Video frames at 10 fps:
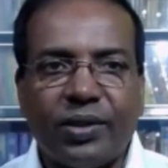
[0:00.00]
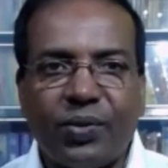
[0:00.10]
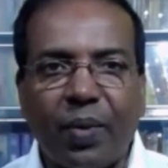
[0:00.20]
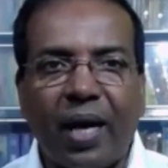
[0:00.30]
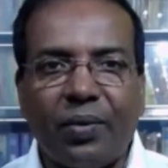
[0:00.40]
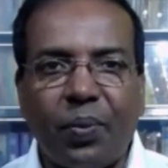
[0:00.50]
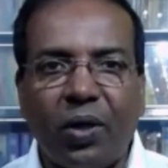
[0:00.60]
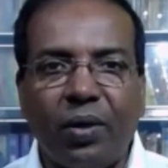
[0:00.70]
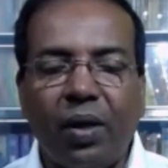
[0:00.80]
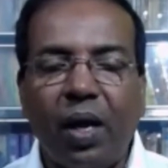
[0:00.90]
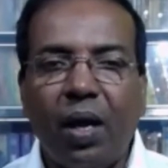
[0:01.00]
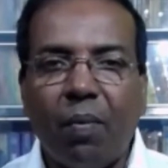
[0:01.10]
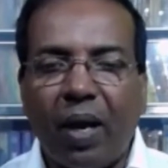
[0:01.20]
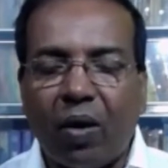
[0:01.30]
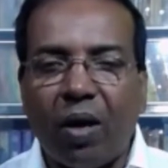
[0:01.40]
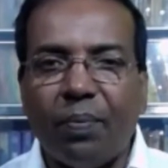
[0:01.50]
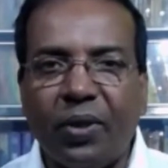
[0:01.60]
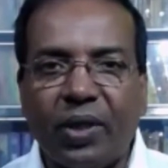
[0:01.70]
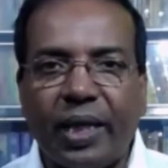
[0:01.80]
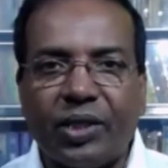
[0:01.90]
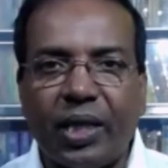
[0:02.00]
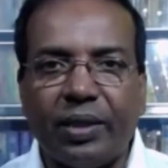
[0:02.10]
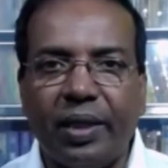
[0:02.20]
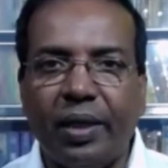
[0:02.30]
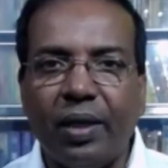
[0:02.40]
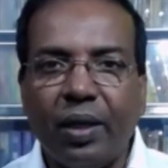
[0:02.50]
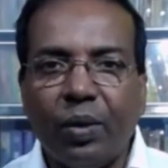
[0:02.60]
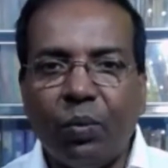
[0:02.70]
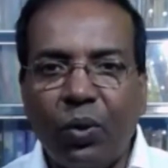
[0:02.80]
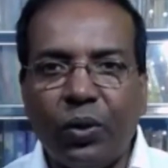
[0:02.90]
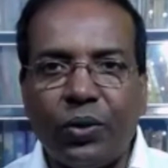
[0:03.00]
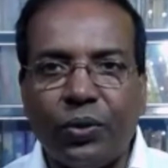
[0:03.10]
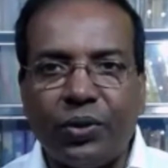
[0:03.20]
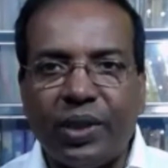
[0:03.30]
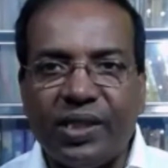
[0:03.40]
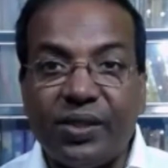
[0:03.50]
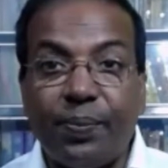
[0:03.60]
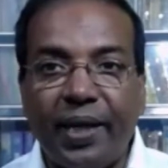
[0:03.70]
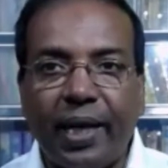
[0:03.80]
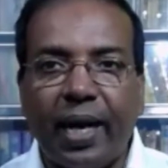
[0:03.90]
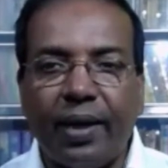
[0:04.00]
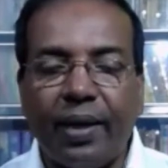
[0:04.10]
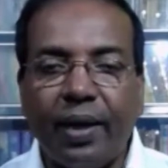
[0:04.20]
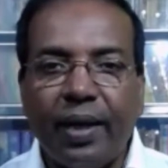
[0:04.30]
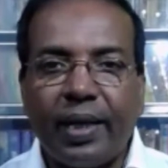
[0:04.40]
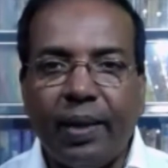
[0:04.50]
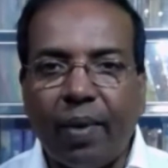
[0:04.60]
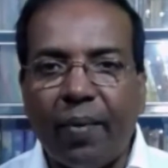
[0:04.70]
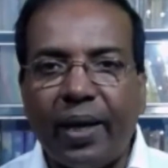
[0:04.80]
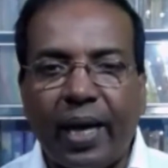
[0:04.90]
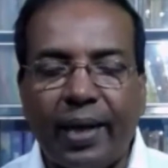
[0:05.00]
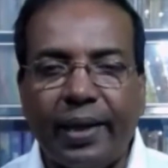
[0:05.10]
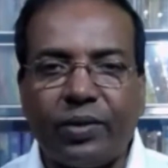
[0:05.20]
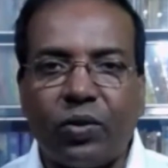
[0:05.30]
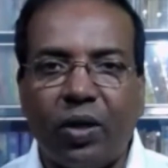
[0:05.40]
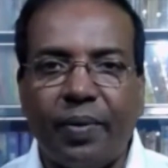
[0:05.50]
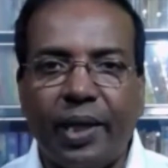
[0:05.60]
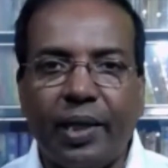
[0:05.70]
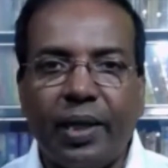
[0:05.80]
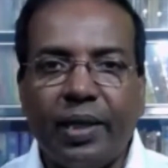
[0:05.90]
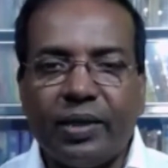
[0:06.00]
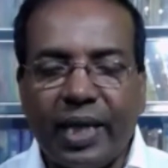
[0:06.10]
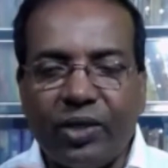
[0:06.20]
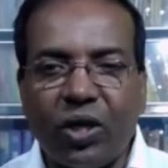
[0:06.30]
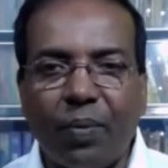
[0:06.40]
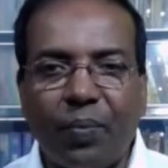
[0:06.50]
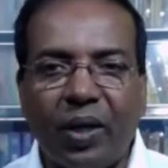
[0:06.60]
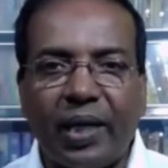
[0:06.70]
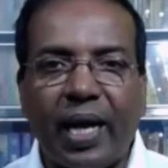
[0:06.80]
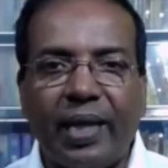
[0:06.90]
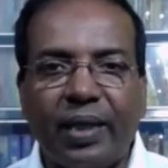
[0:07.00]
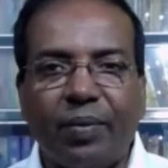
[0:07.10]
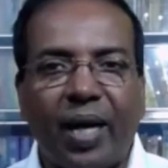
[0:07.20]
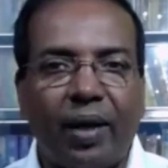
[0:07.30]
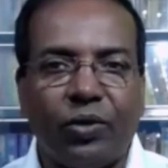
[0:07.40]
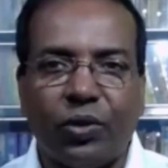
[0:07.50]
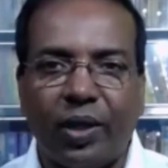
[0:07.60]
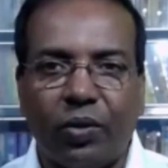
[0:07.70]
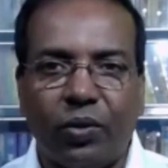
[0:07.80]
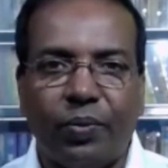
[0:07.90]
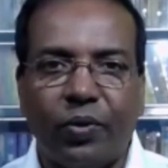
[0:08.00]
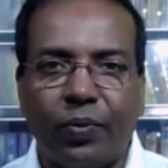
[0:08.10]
স্মার্টফোন বা কম্পিউটারের সাথে ব্লুটুথ স্পিকার কিভাবে কানেক্ট করবেন সেই সম্পর্কে আজ আমরা আলোচনা করব